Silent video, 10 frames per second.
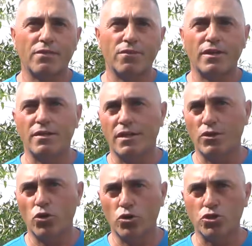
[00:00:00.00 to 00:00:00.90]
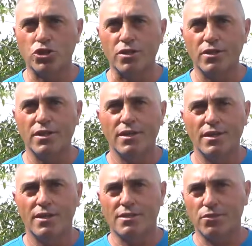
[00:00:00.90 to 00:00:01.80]
che è dolce
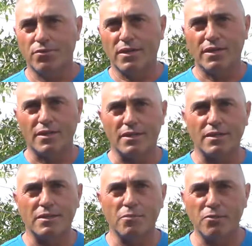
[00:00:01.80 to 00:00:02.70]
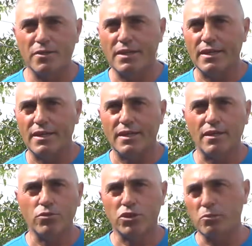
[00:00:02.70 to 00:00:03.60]
e si fa
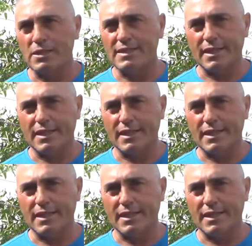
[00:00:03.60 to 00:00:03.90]
l'ultimo di